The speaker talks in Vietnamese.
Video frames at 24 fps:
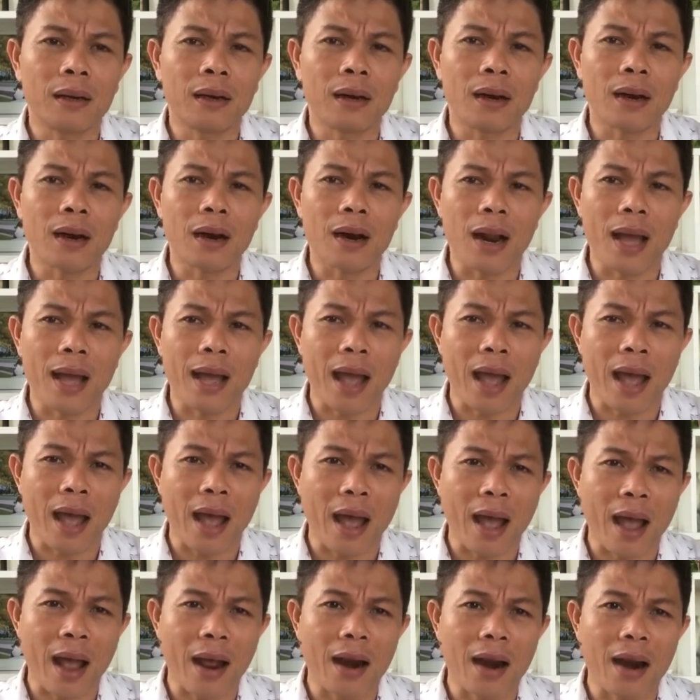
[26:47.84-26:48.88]

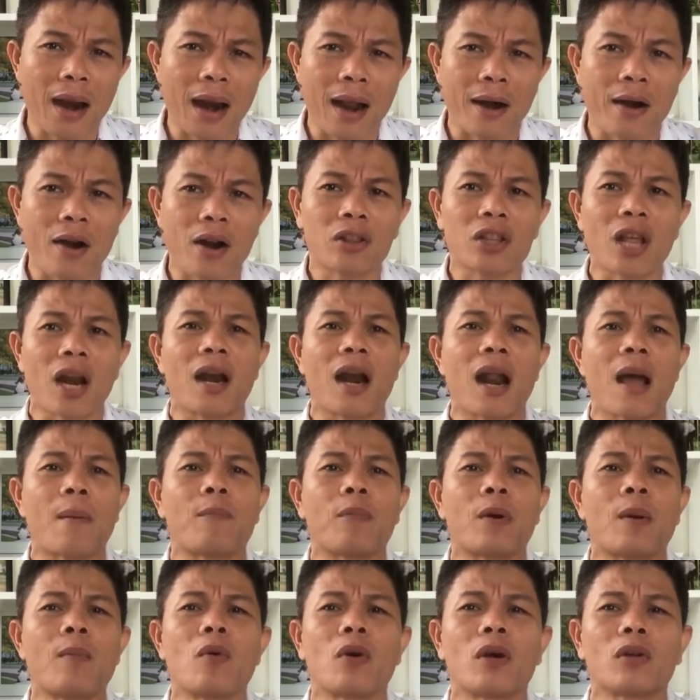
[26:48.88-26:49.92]
là là nó thành
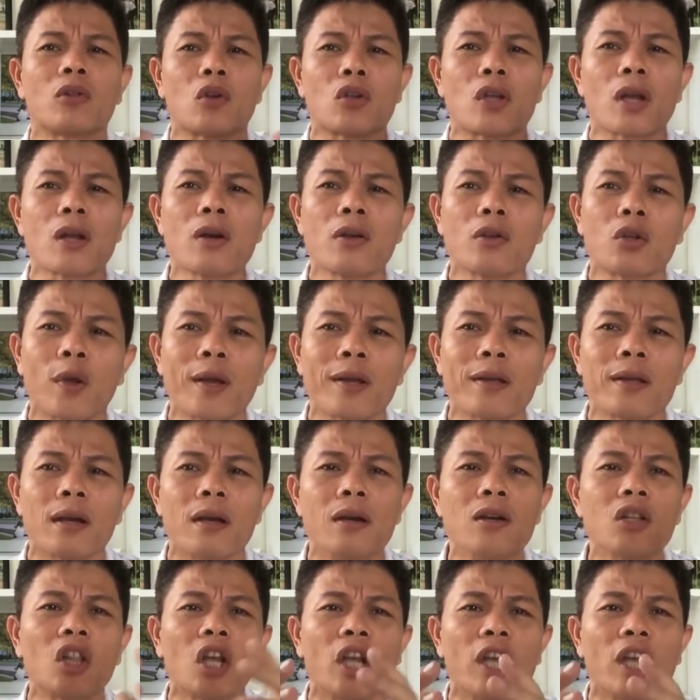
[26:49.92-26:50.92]
lập ra một cái tổ chức nó chuyên giữ